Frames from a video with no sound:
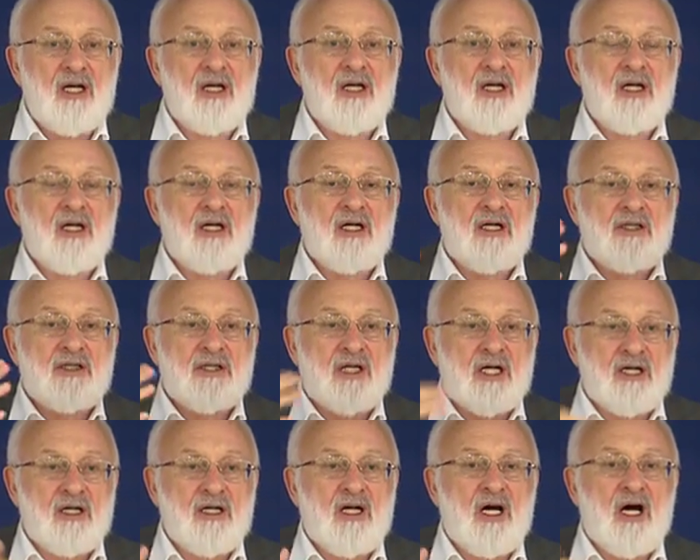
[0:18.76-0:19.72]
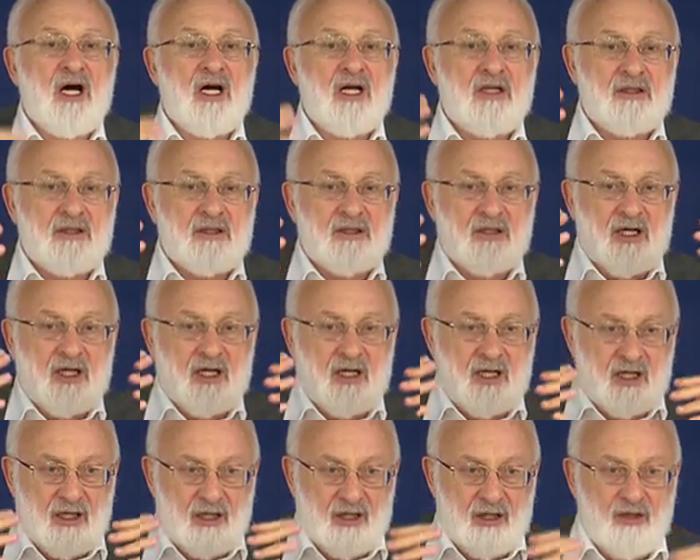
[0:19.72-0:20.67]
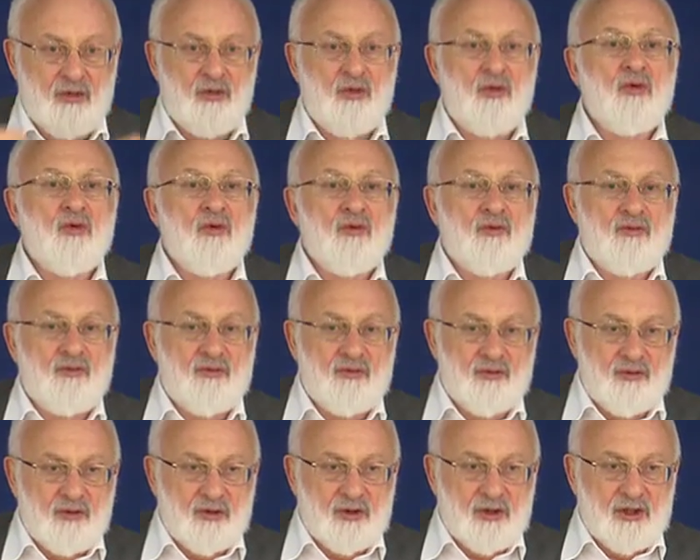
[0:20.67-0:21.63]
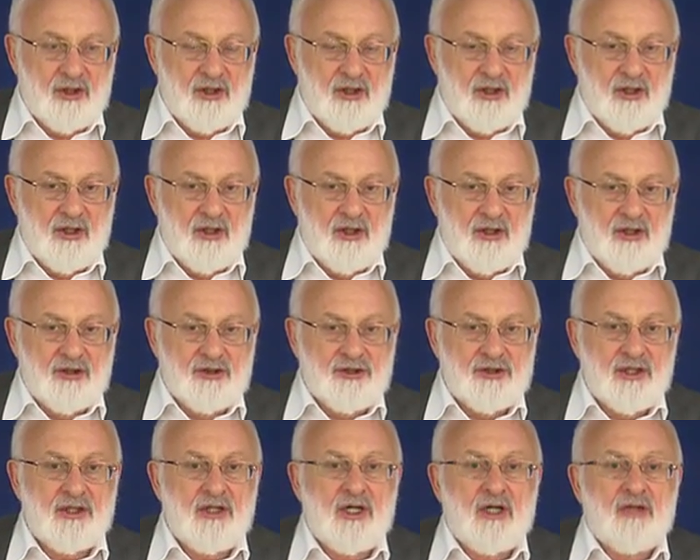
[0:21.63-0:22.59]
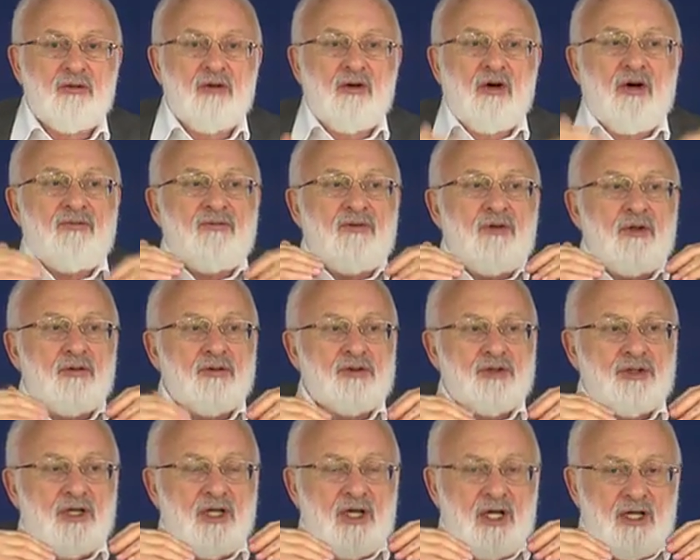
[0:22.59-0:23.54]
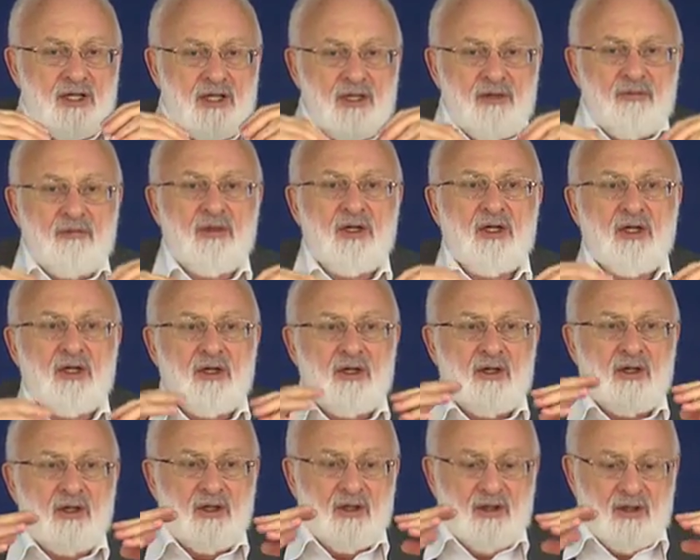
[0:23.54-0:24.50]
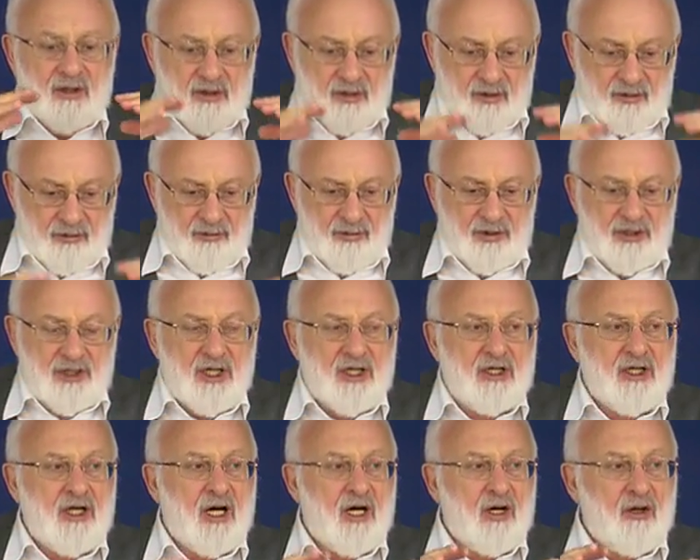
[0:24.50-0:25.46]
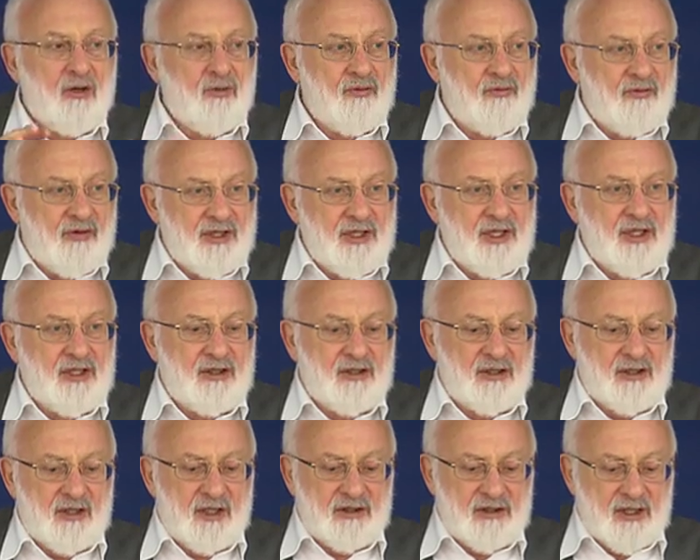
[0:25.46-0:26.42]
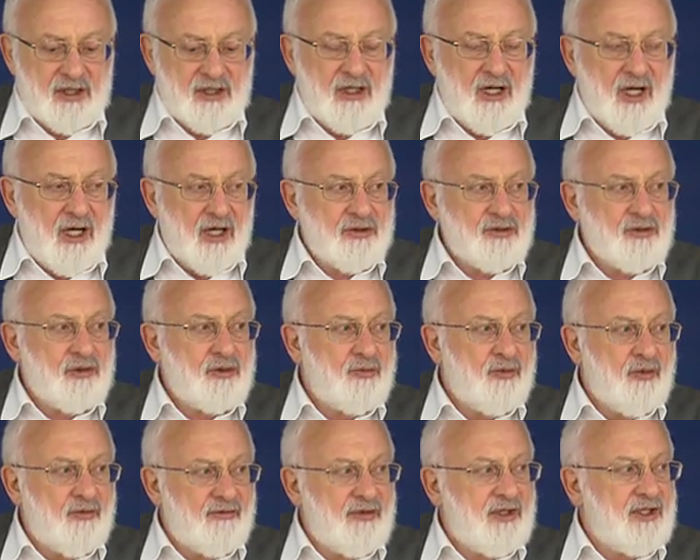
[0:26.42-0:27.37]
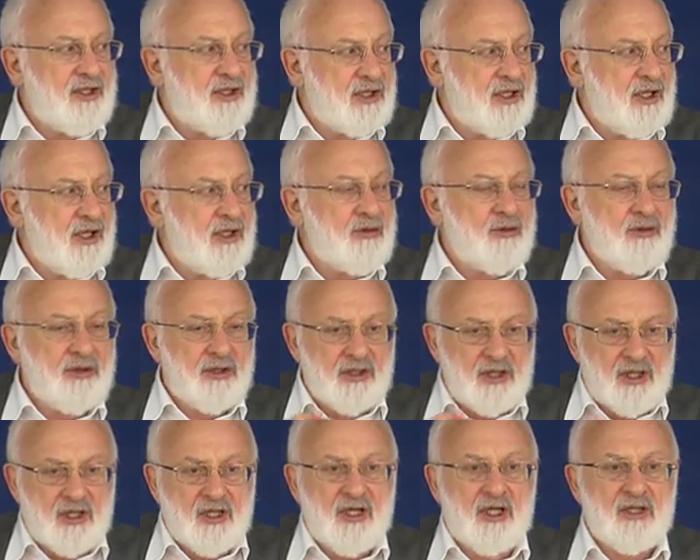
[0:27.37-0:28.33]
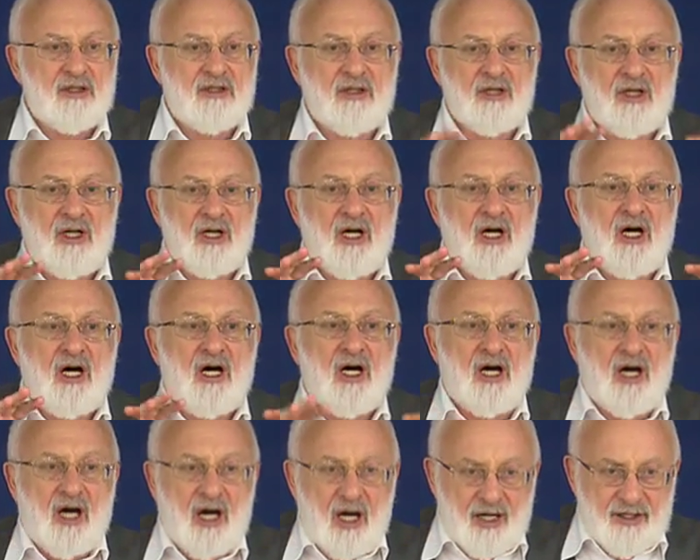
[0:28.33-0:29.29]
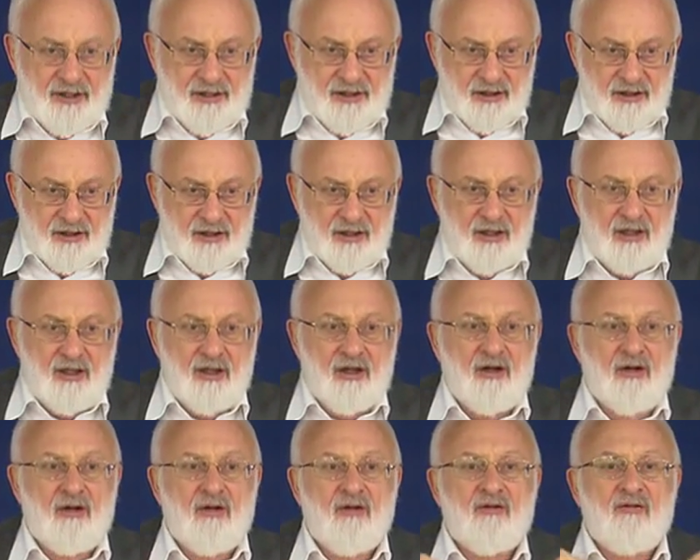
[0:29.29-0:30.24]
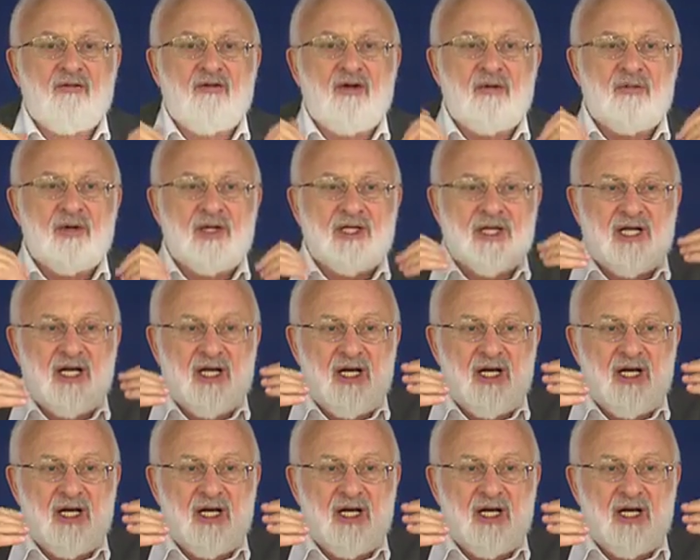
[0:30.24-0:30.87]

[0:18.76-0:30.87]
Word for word: E iniziamo a scoprire la nostra realtà eh, a livello corporeo. Noi trovandoci a questo livello corporeo